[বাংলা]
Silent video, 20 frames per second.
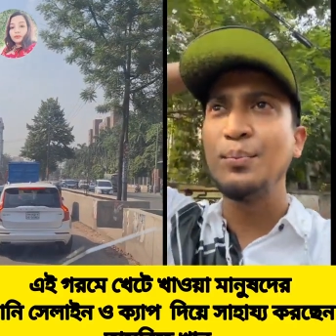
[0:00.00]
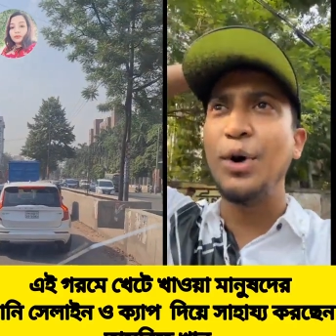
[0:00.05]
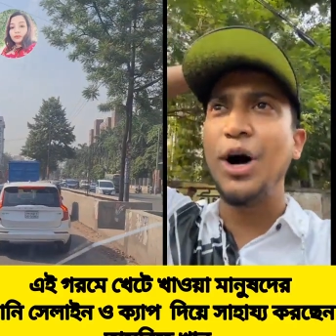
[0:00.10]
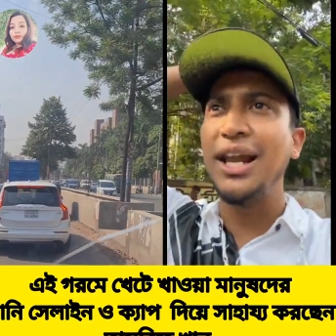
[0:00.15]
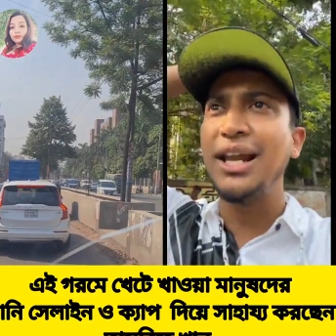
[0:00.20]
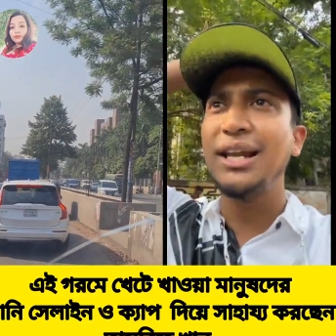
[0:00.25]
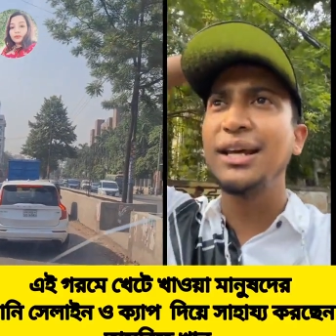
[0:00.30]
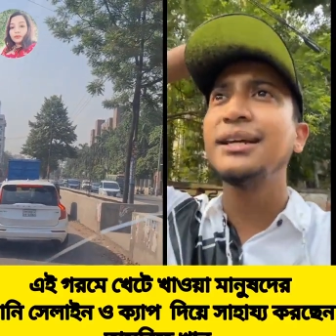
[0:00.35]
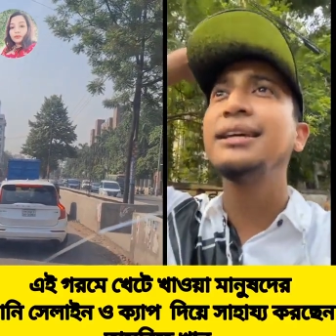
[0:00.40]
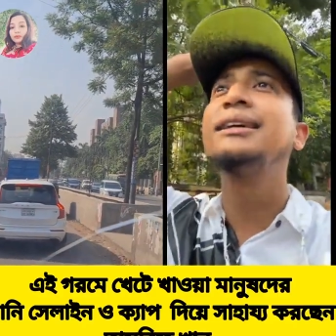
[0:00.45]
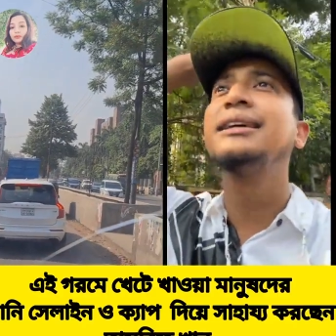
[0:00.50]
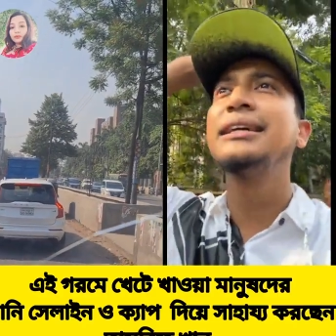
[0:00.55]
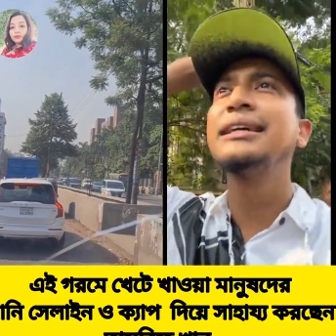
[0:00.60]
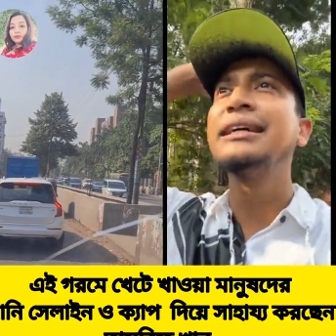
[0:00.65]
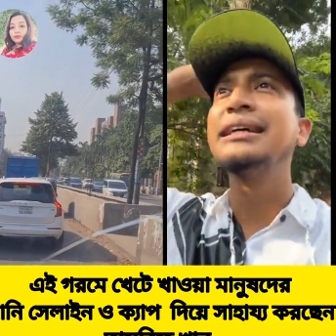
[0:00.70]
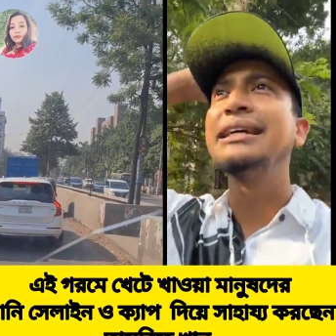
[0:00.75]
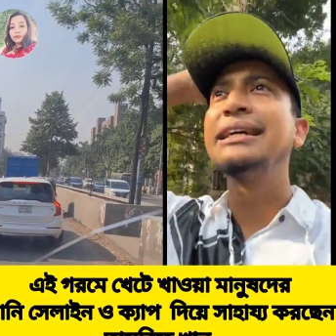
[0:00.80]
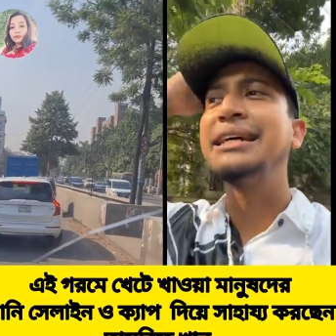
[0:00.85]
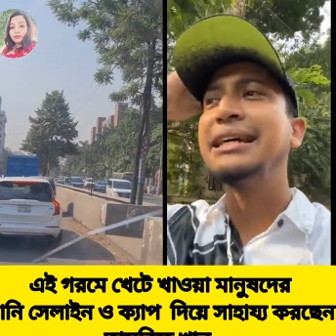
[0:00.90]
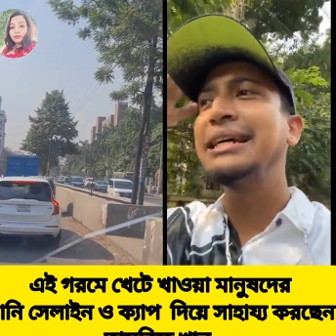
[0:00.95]
বল
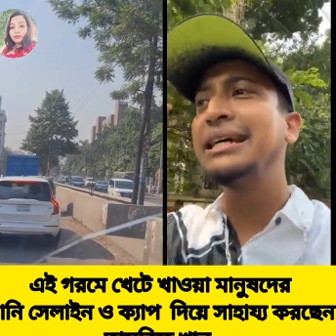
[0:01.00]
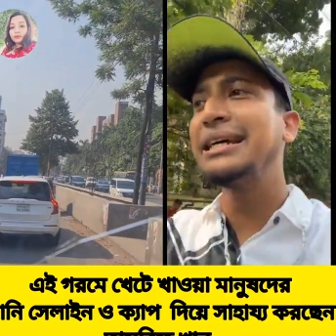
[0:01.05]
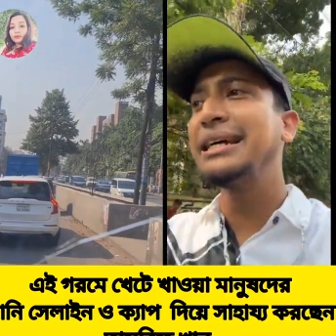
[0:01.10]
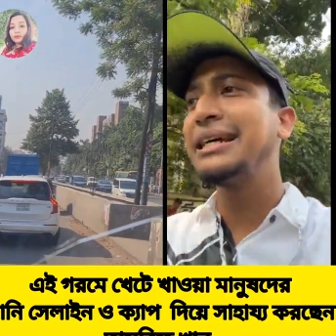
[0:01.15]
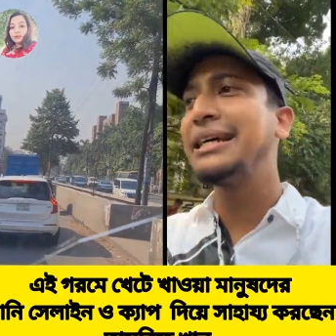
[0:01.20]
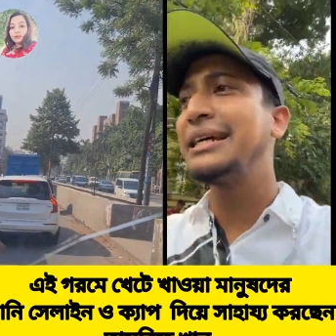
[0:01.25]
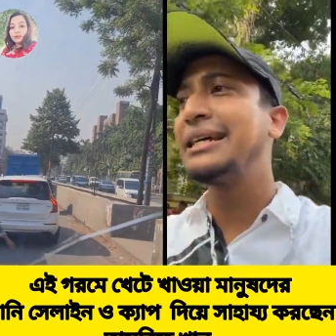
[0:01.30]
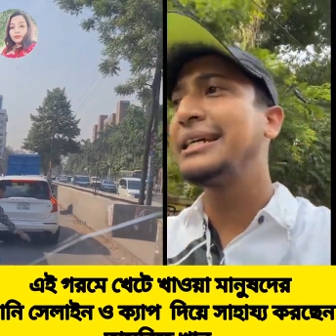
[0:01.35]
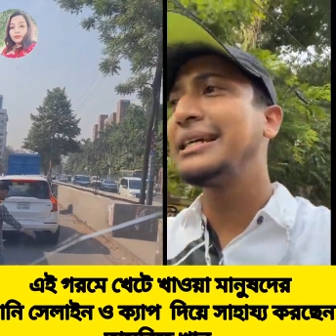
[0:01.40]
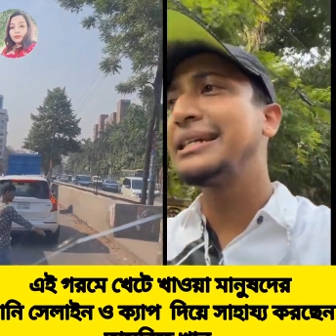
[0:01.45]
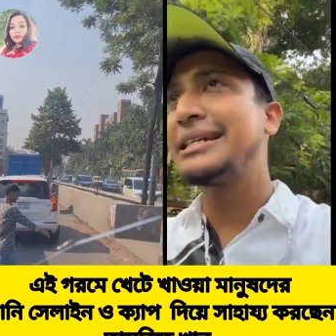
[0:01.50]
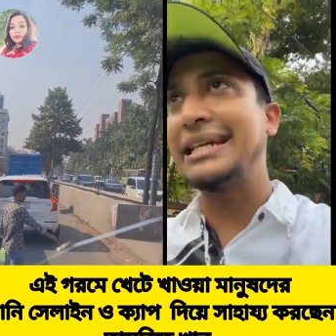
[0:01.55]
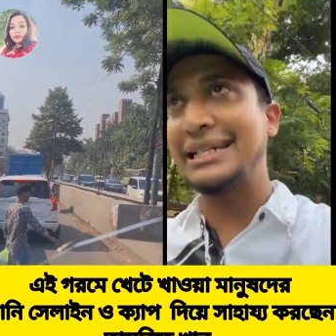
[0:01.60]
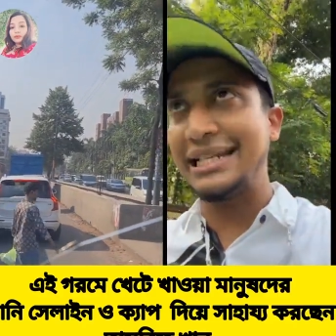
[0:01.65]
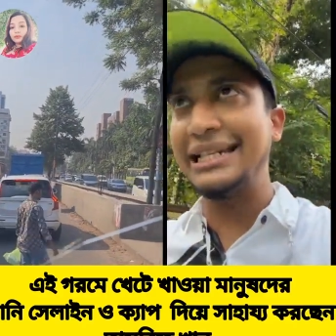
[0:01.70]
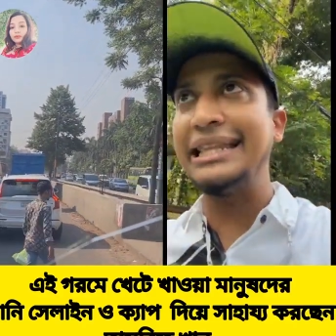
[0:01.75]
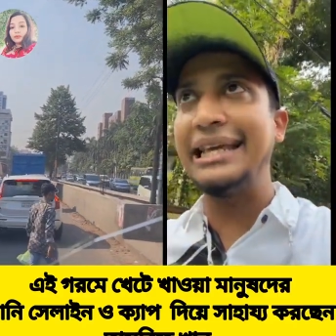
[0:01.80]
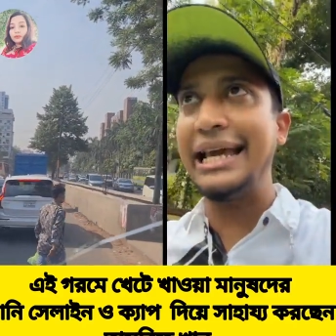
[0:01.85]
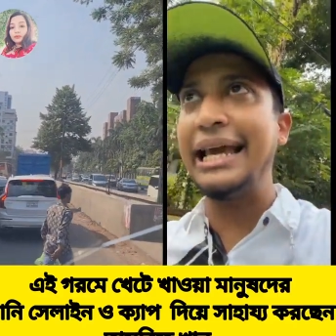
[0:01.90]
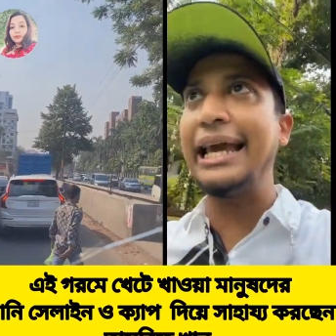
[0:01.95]

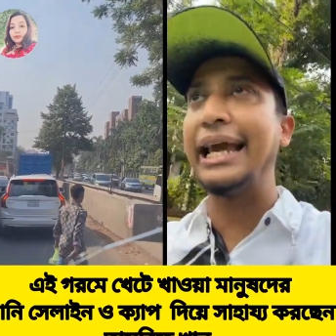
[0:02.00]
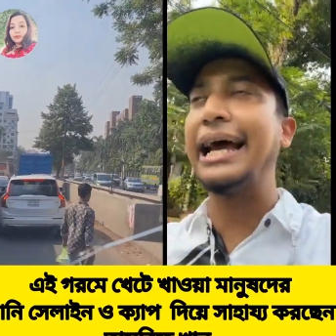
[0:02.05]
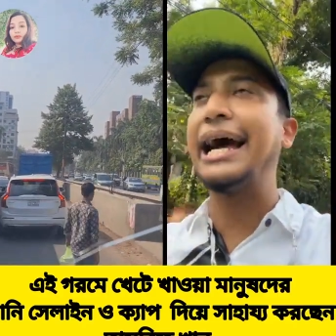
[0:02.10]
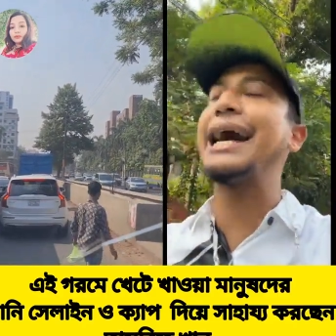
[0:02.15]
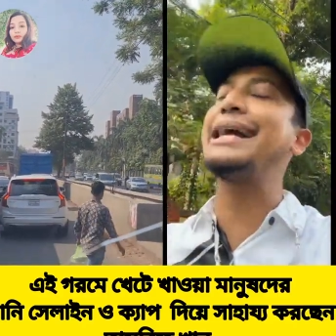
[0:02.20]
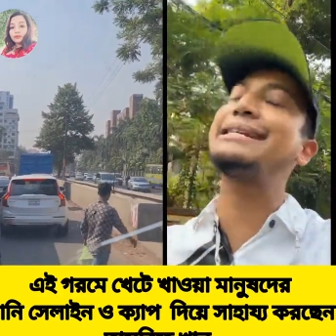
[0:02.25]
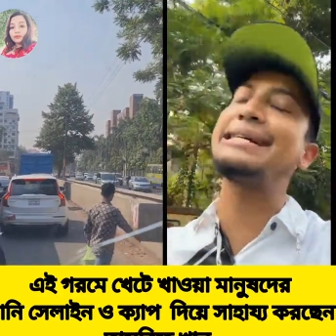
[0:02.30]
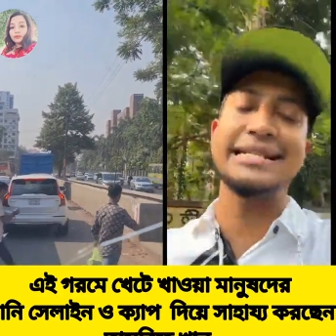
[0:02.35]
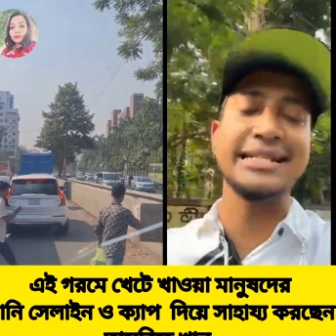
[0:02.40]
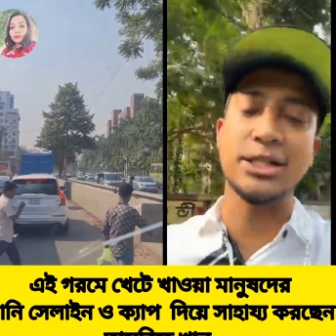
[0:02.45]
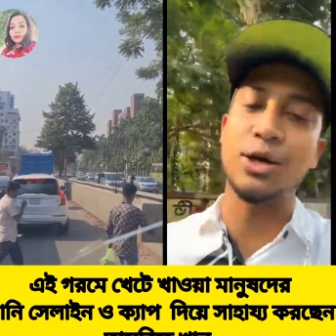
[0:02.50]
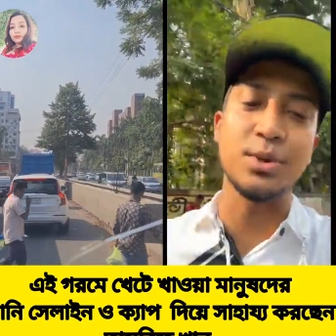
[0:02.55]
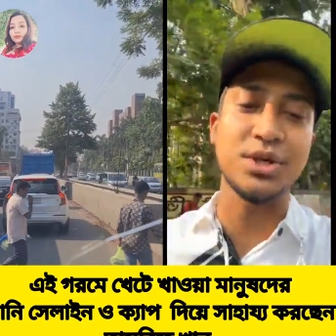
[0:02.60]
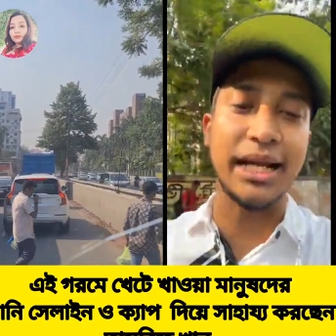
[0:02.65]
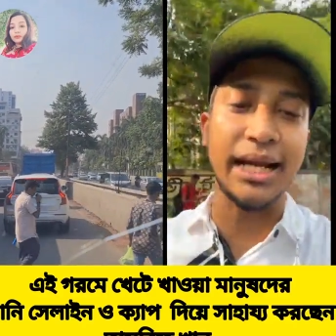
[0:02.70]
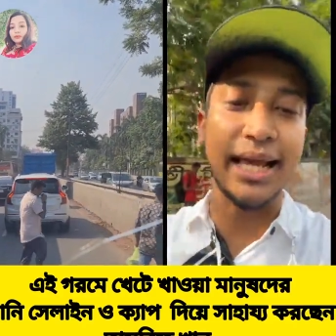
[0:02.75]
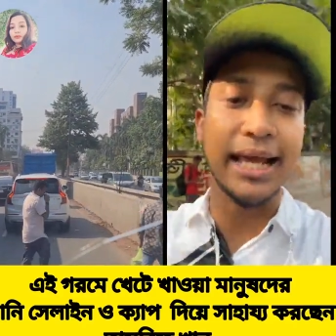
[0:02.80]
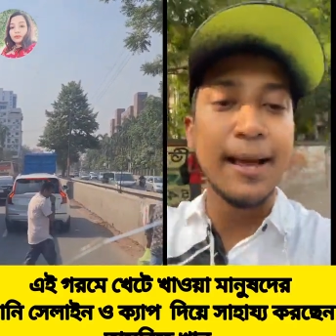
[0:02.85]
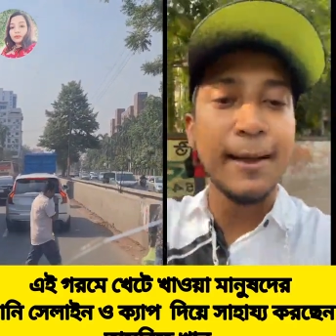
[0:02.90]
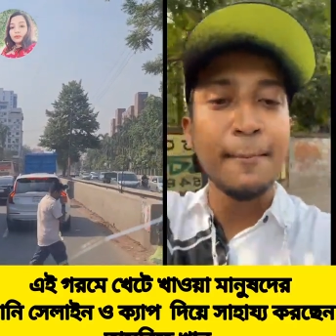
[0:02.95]
শেষের দিকে আচ্ছা আচ্ছা
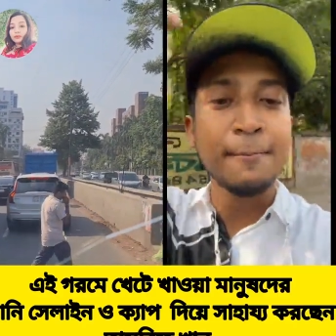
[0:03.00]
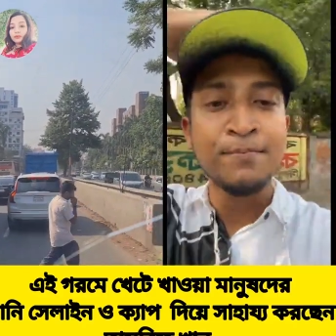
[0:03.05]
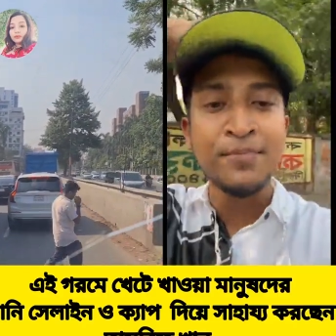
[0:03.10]
সমস্যা নেই